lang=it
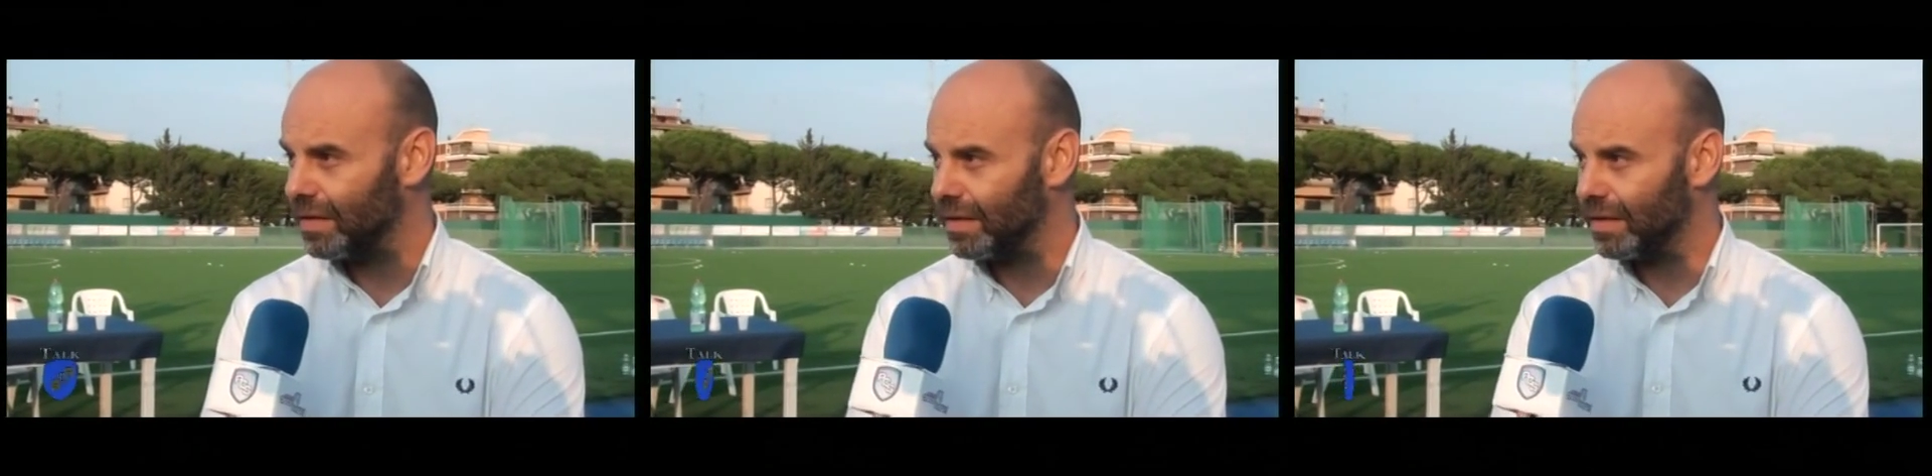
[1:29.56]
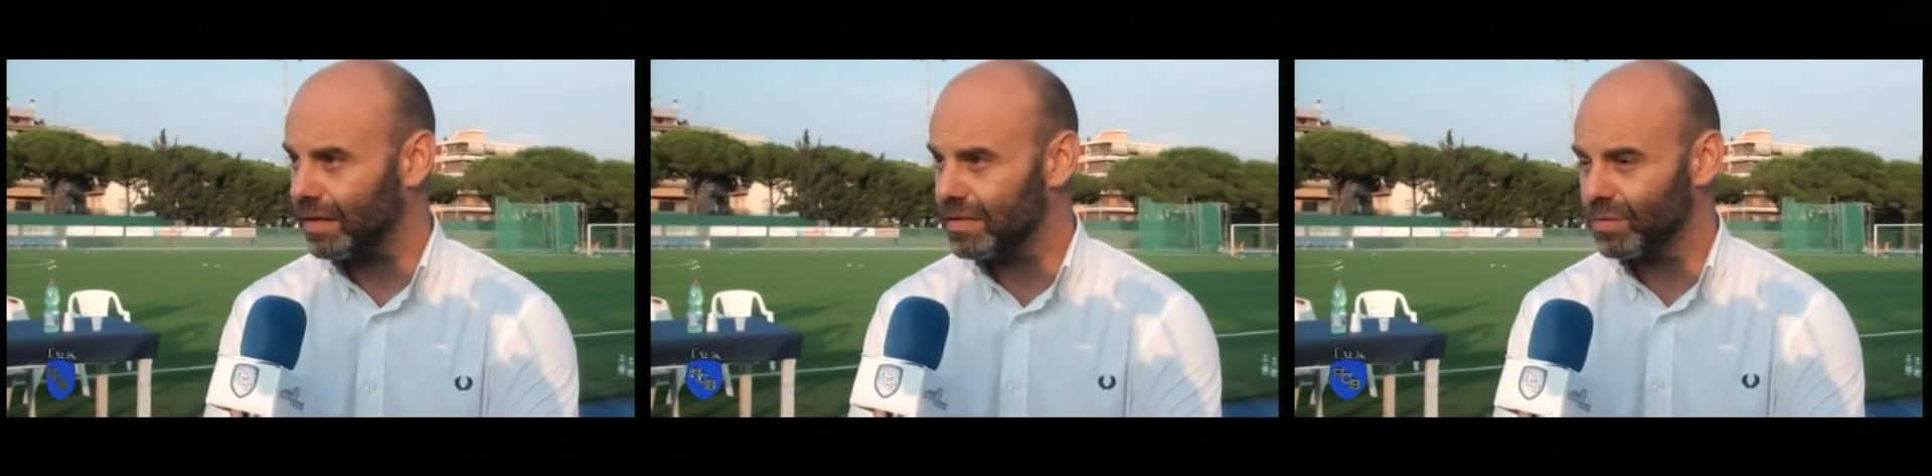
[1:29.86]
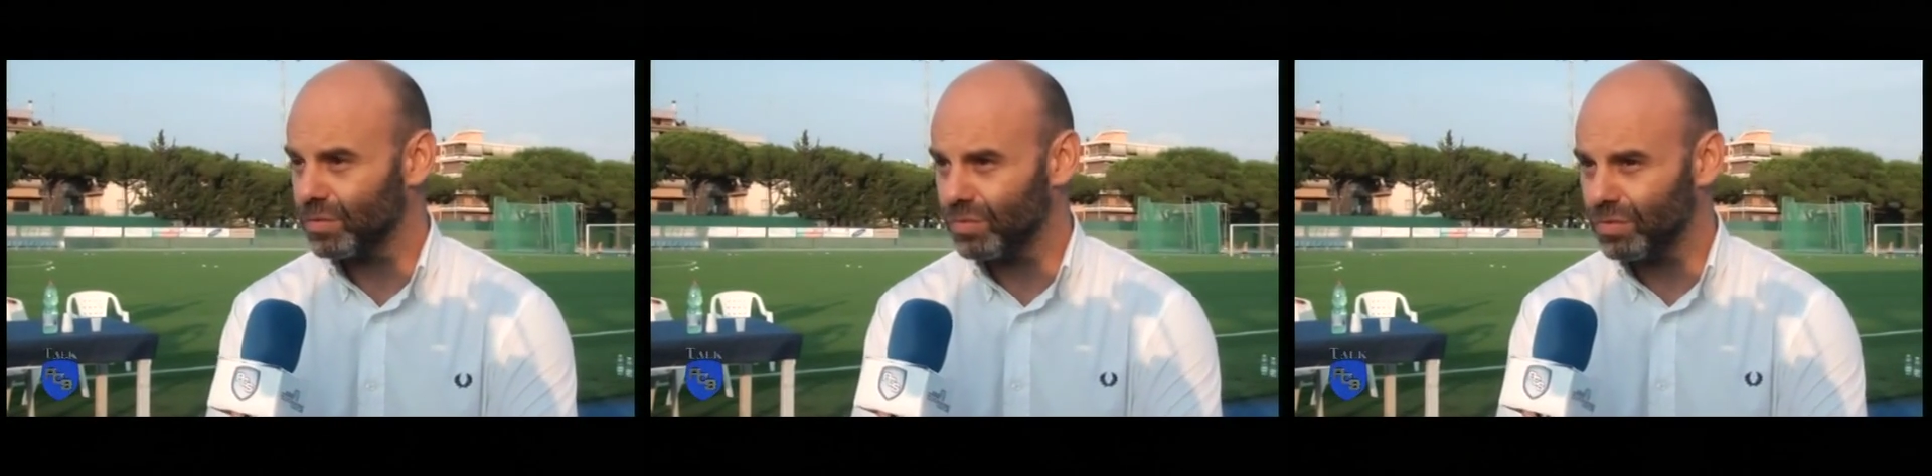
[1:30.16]
eh, le
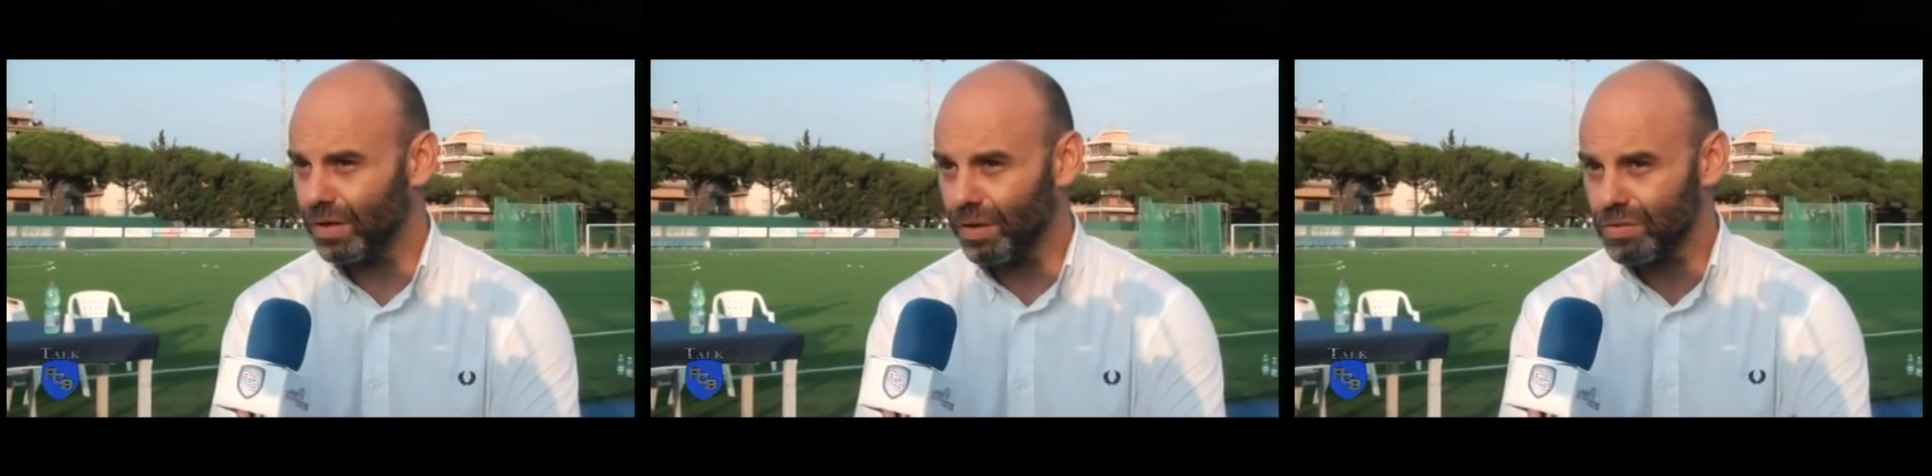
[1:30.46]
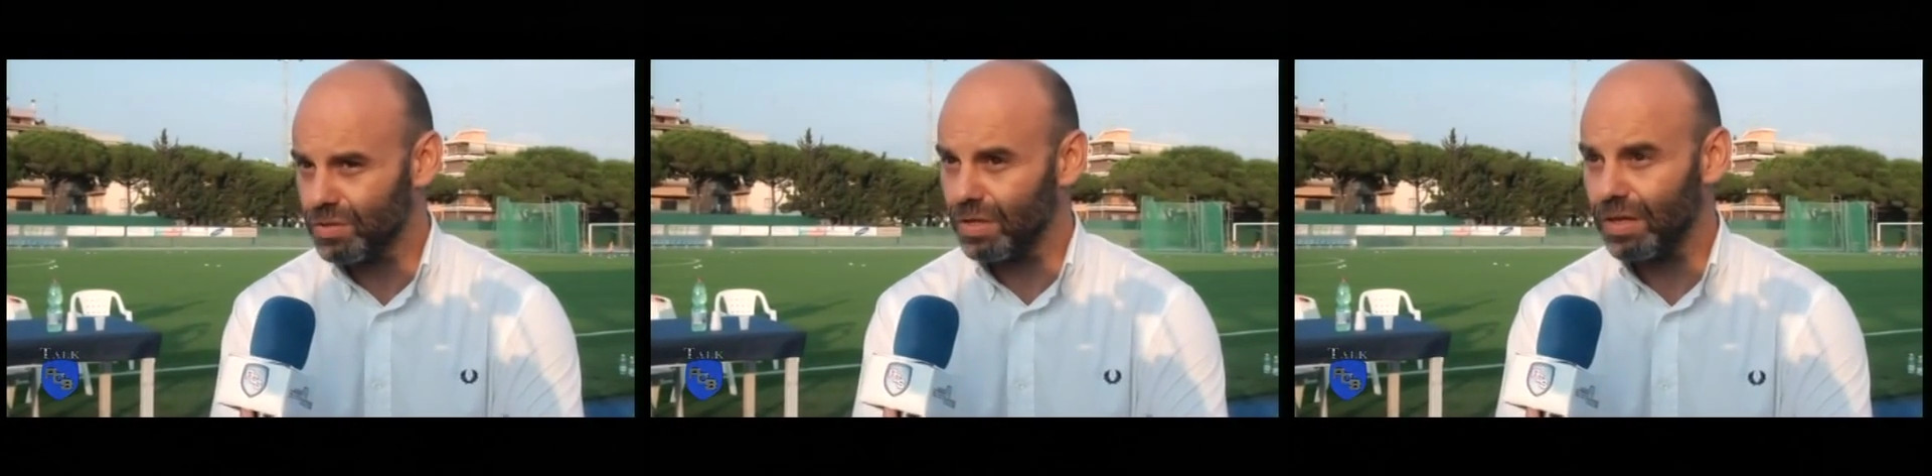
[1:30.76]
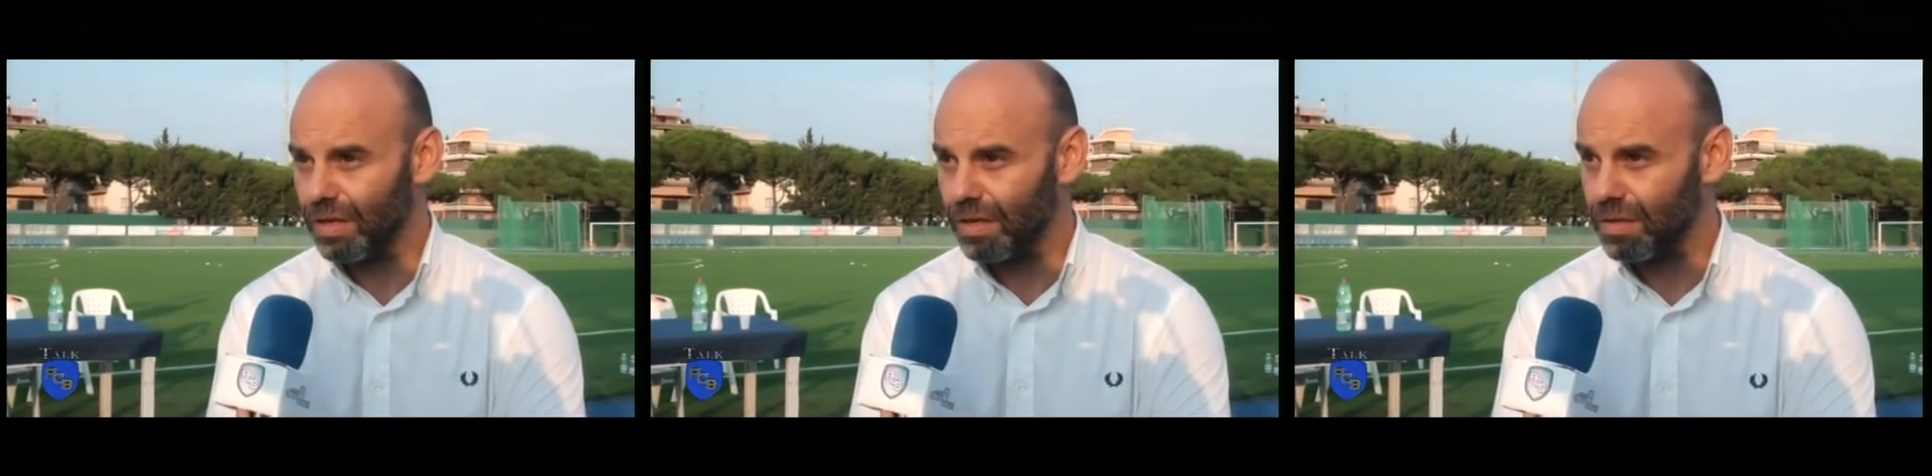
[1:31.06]
strutture,
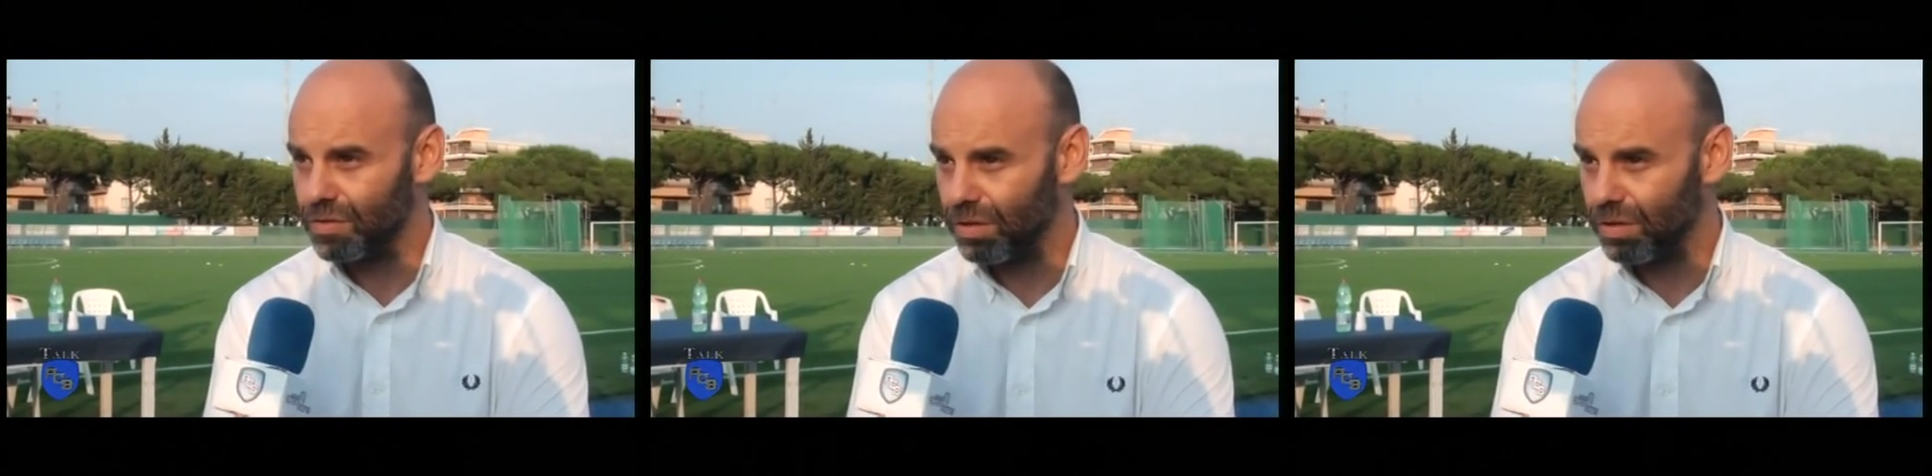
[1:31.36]
oggi